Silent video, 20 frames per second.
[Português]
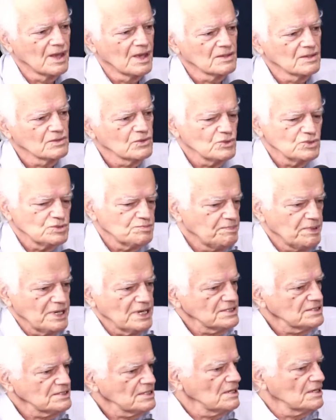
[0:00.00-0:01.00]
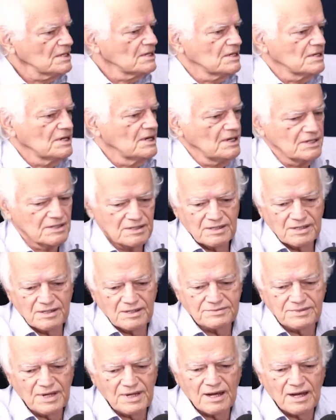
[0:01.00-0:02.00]
Porque o espírita, é, ele
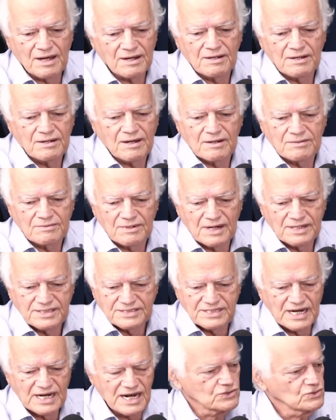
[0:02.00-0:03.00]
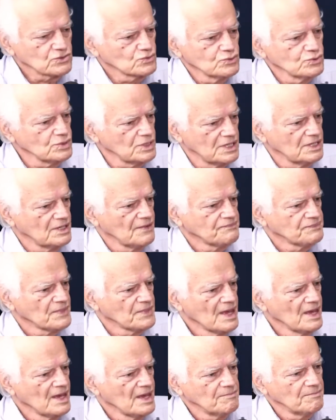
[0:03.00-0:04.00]
tem a, a literatura,
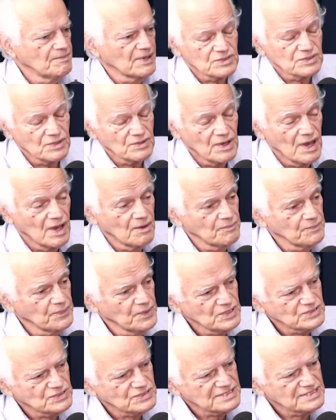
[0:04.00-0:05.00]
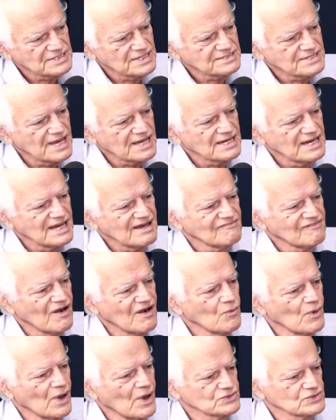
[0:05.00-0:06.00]
mas por isso a gente tem que levar um
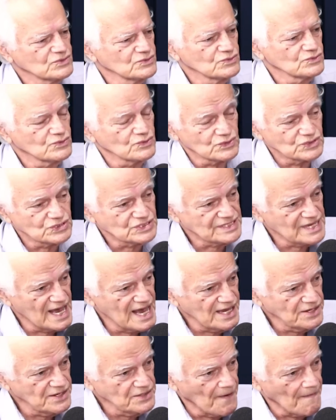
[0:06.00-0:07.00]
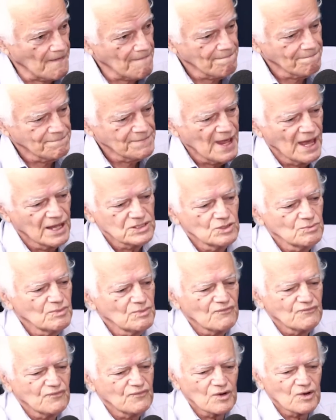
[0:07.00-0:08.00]
assunto sério de uma
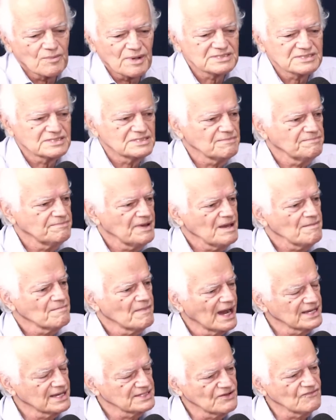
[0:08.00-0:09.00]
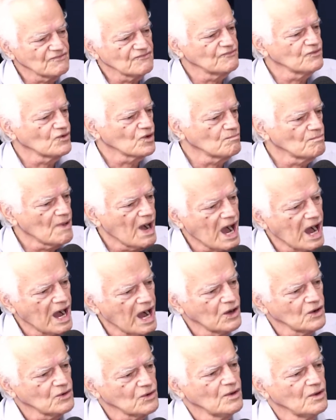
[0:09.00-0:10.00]
forma assim, bem mais informal,